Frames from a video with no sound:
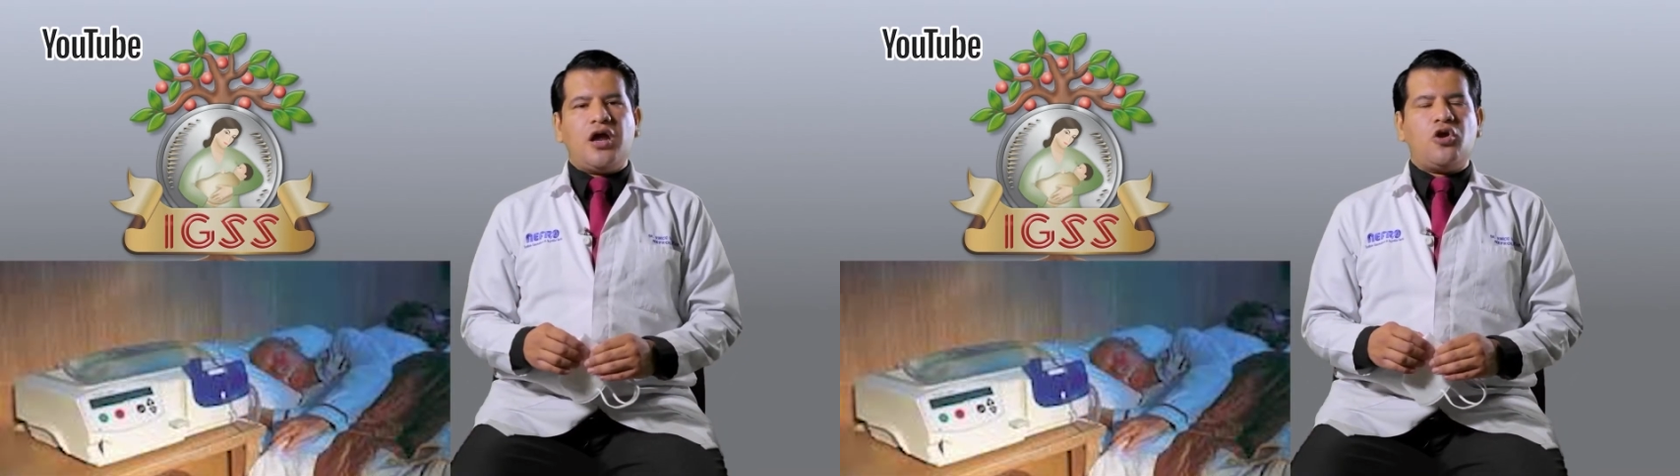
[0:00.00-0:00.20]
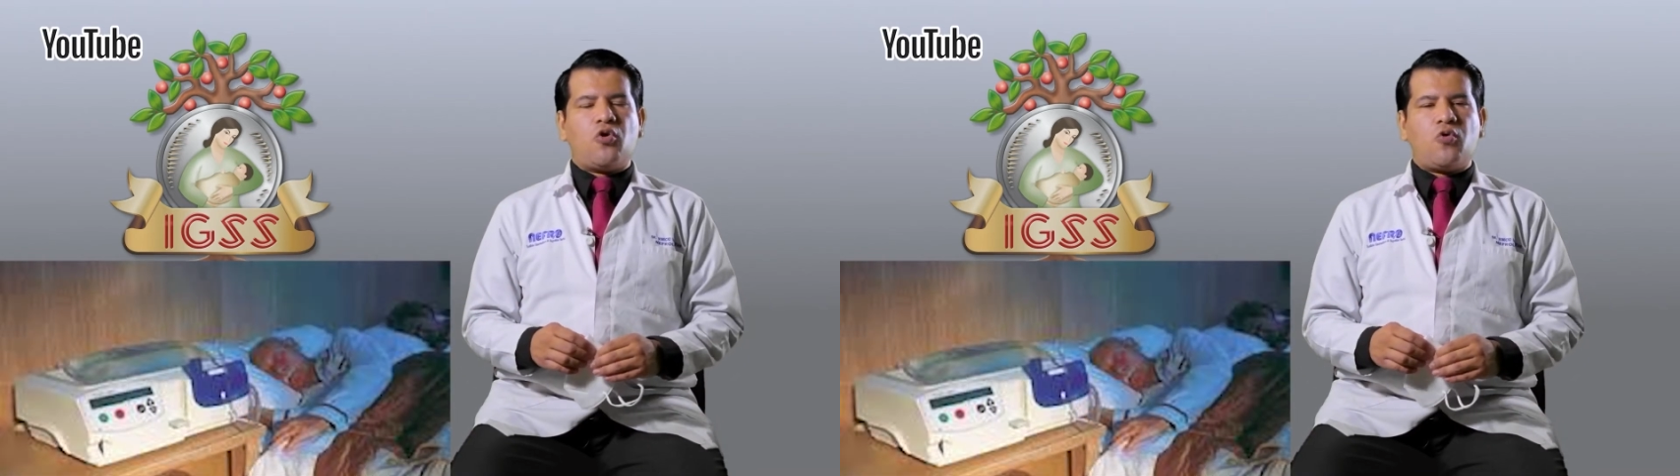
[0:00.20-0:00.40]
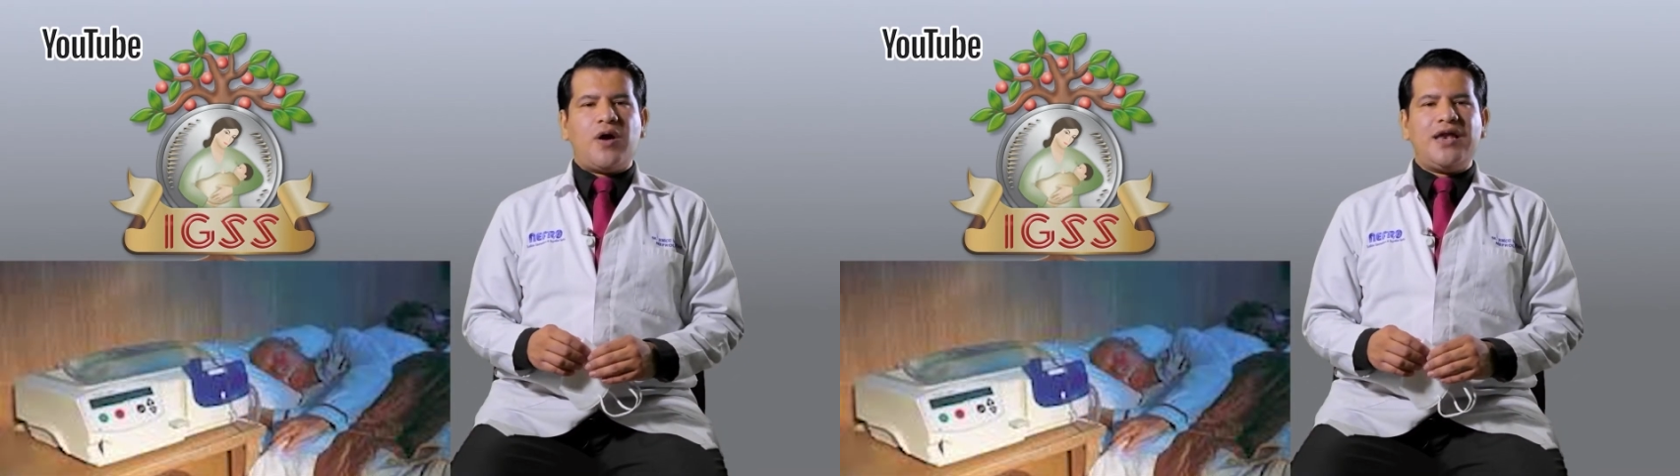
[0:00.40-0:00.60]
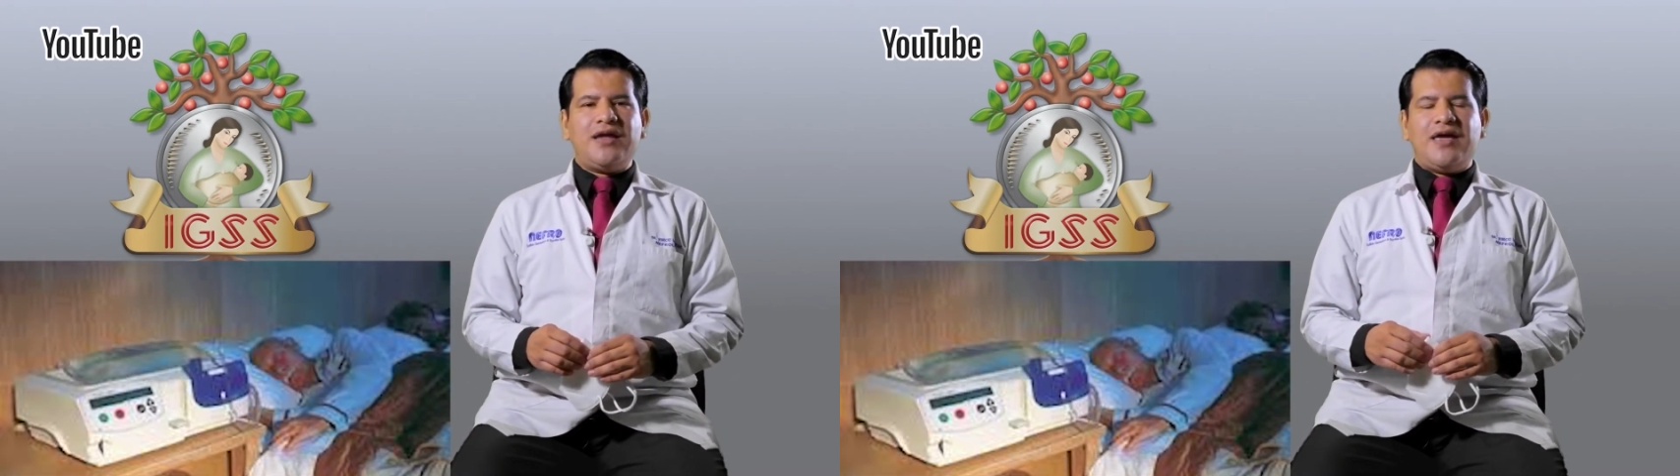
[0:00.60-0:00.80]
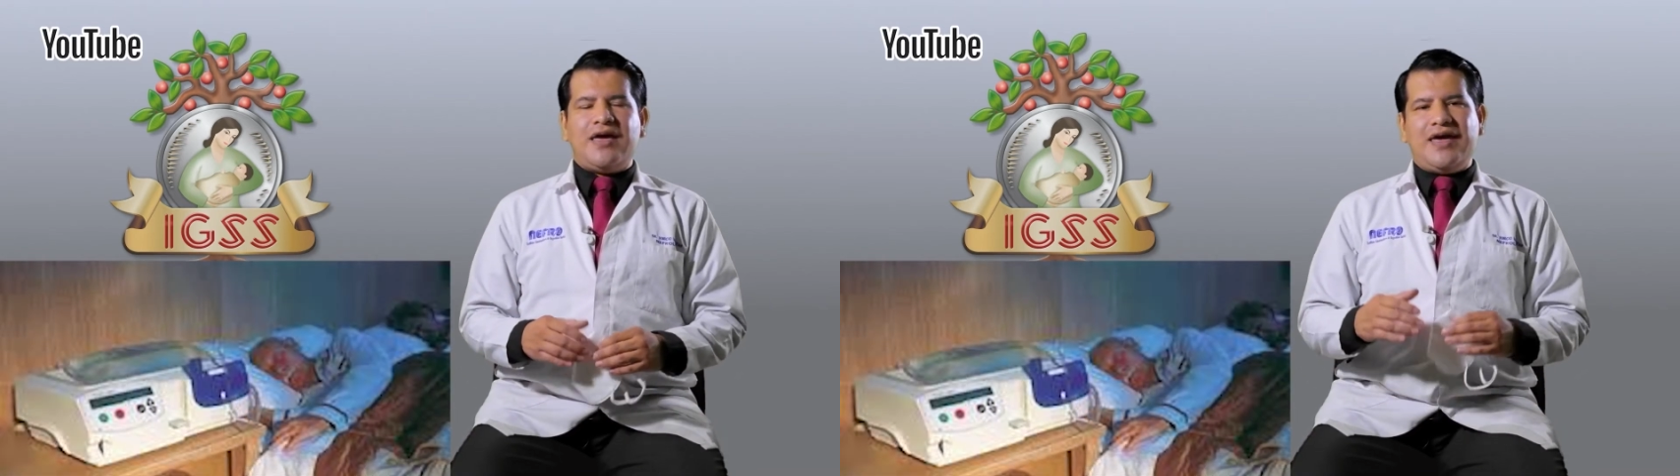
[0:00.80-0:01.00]
lo cual
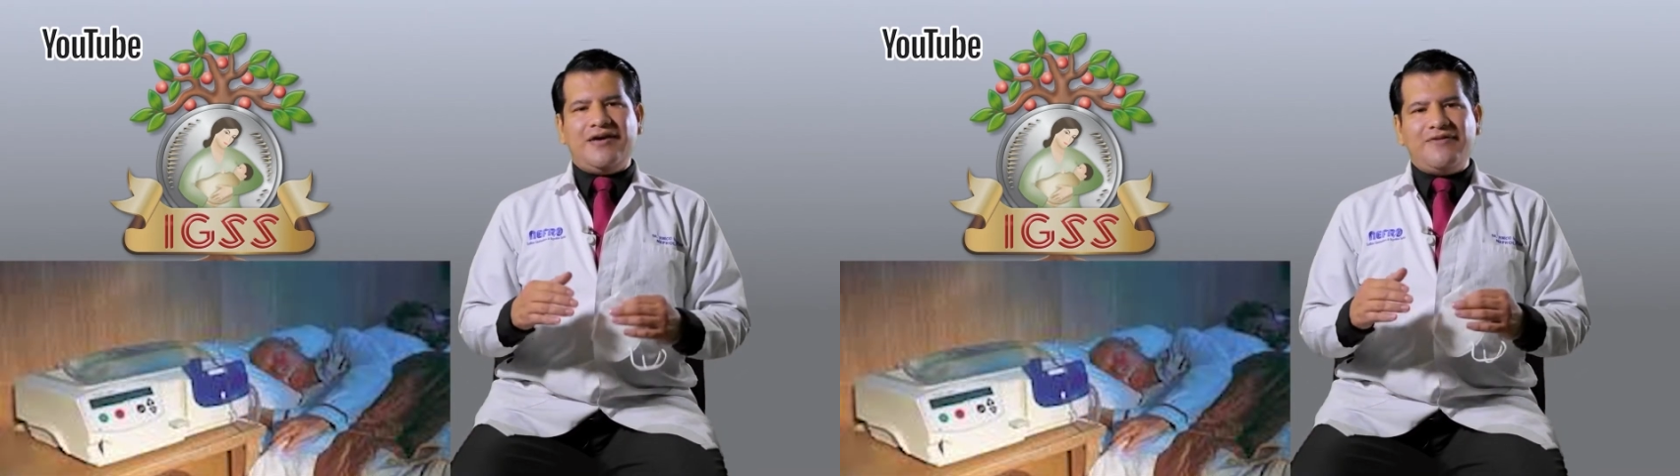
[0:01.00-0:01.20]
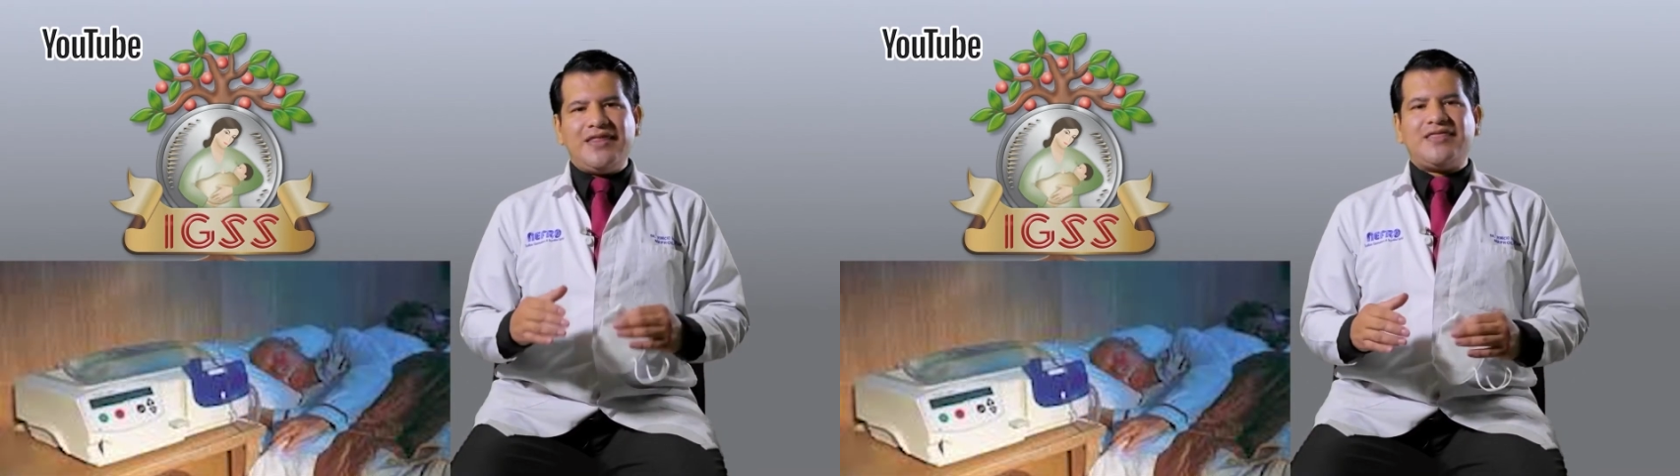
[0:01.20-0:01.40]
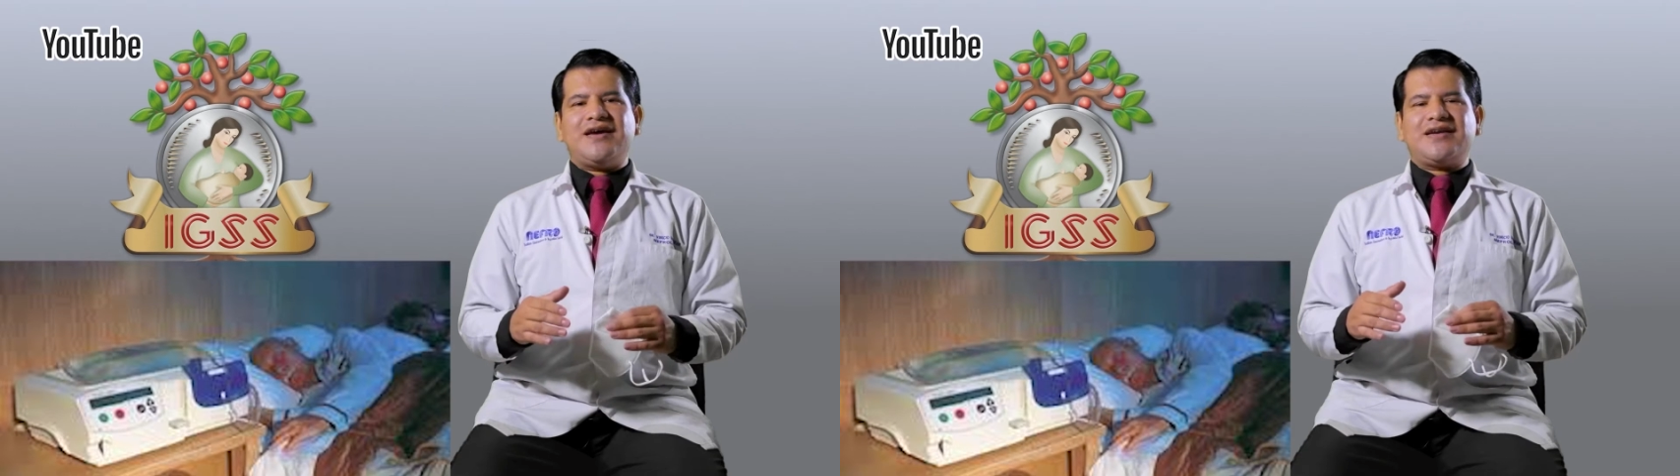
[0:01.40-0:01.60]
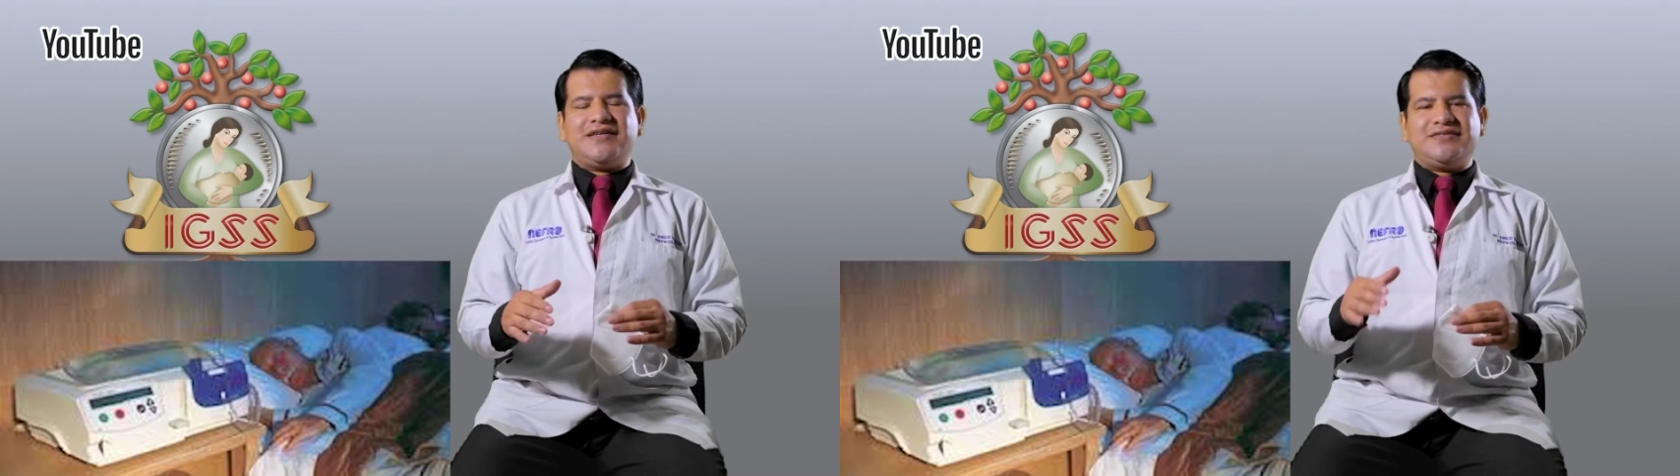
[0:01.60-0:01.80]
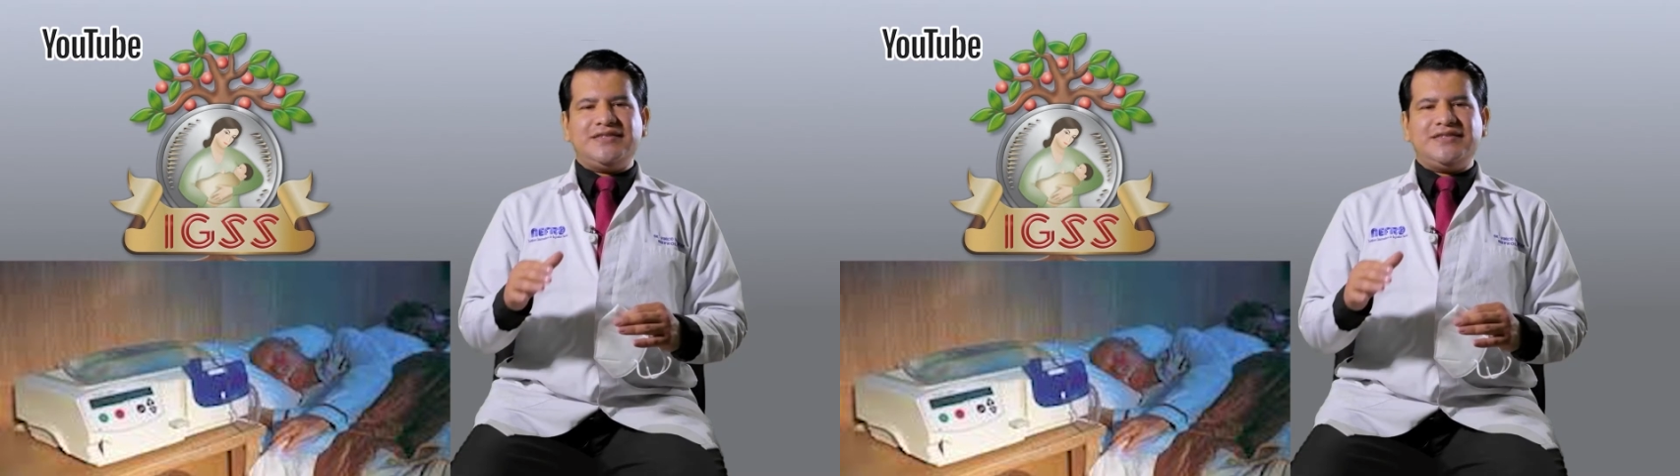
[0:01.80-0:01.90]
evita que se